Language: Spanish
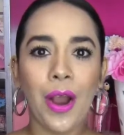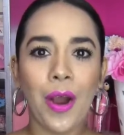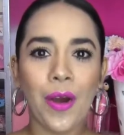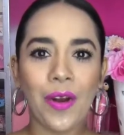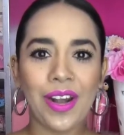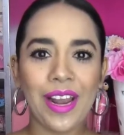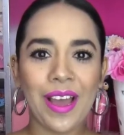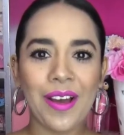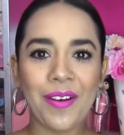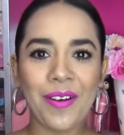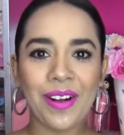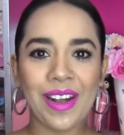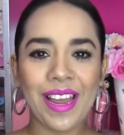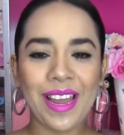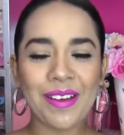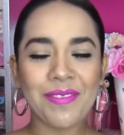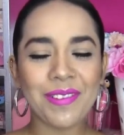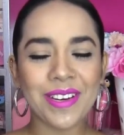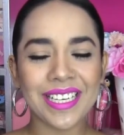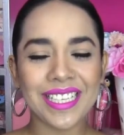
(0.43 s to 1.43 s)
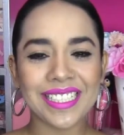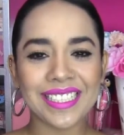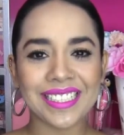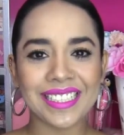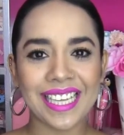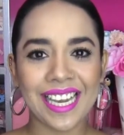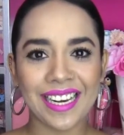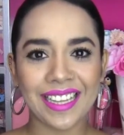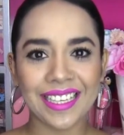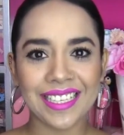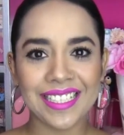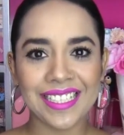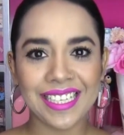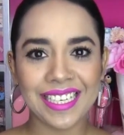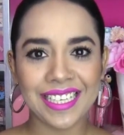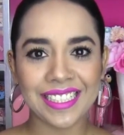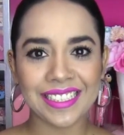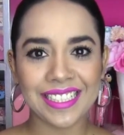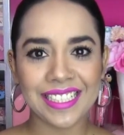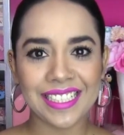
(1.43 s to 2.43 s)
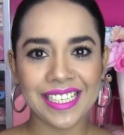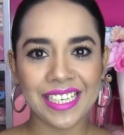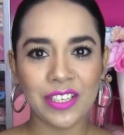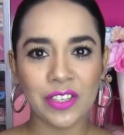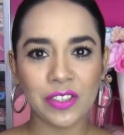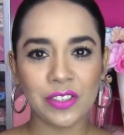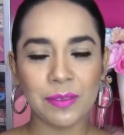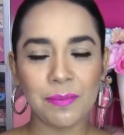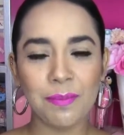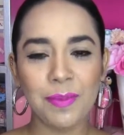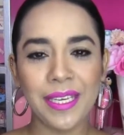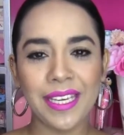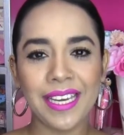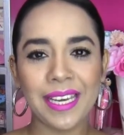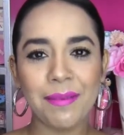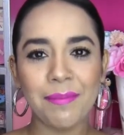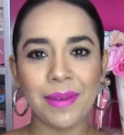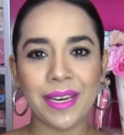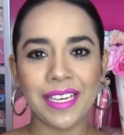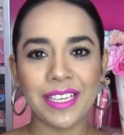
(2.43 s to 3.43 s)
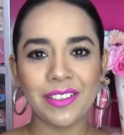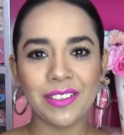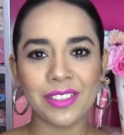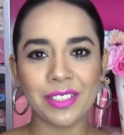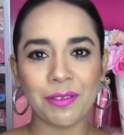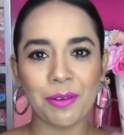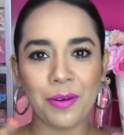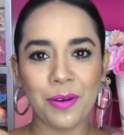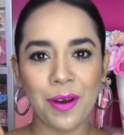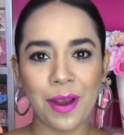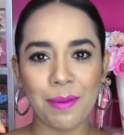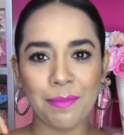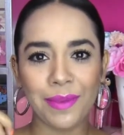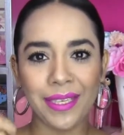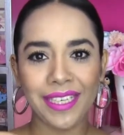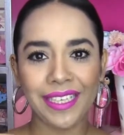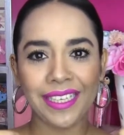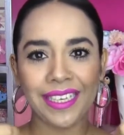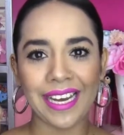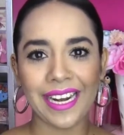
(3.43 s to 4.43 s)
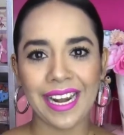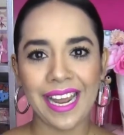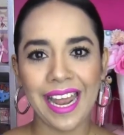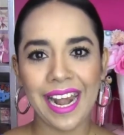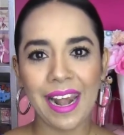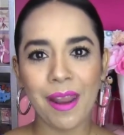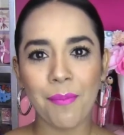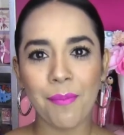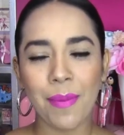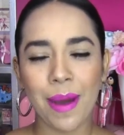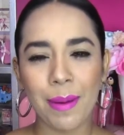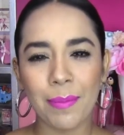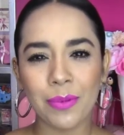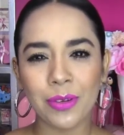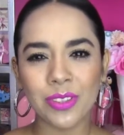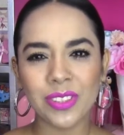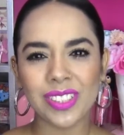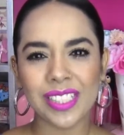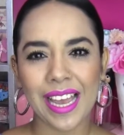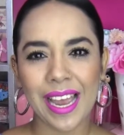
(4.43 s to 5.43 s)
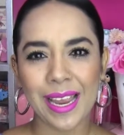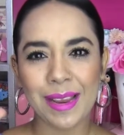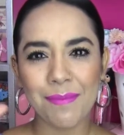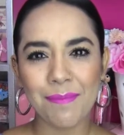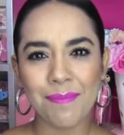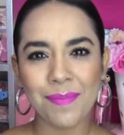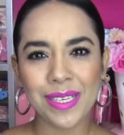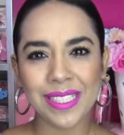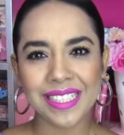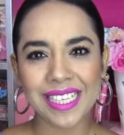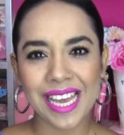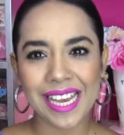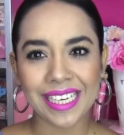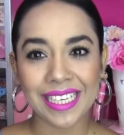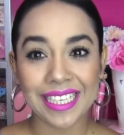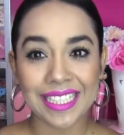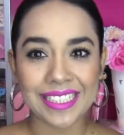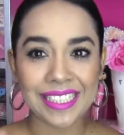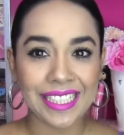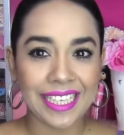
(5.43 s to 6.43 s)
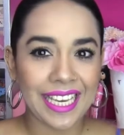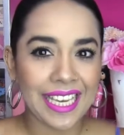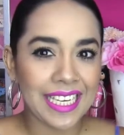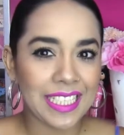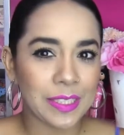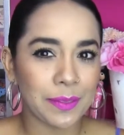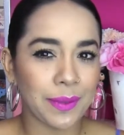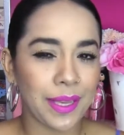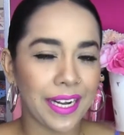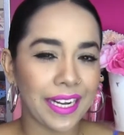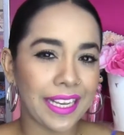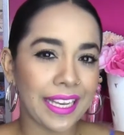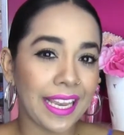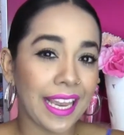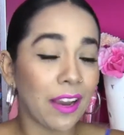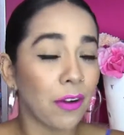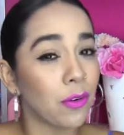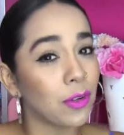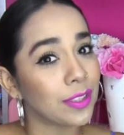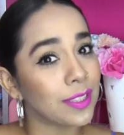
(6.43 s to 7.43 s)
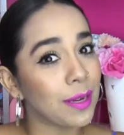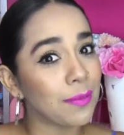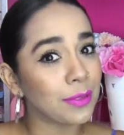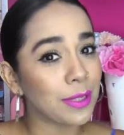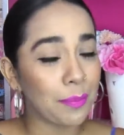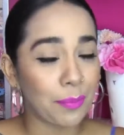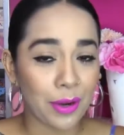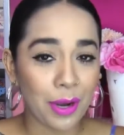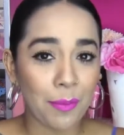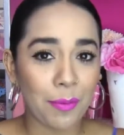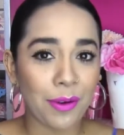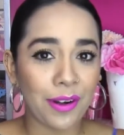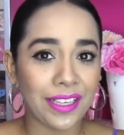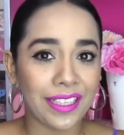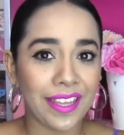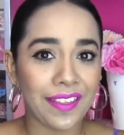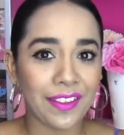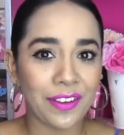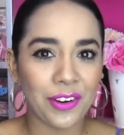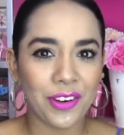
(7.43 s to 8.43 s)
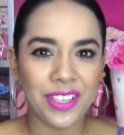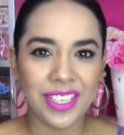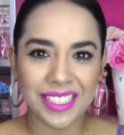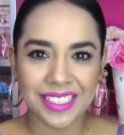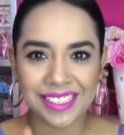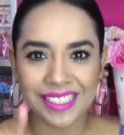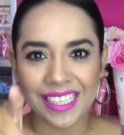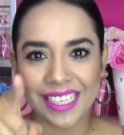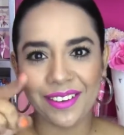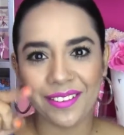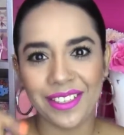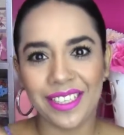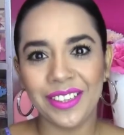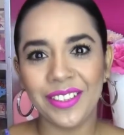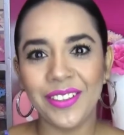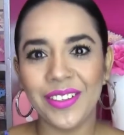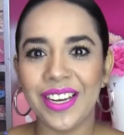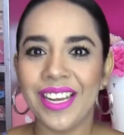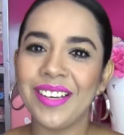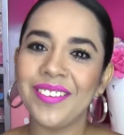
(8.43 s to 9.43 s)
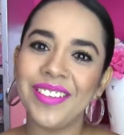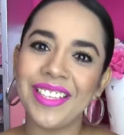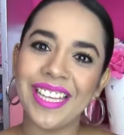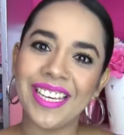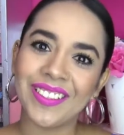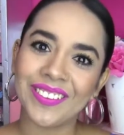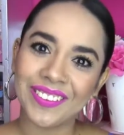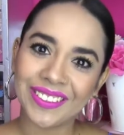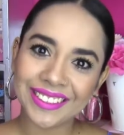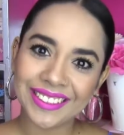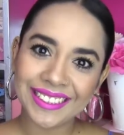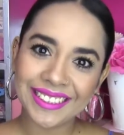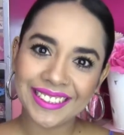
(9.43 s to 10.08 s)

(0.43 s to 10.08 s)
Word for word: Hola, hola, buenas tardes chicas y chicos, bienvenidos de nuevo a mi canal, vamos a empezar y si quieres ver qué cosa vamos a poner a prueba el día de hoy, sigue viendo el video.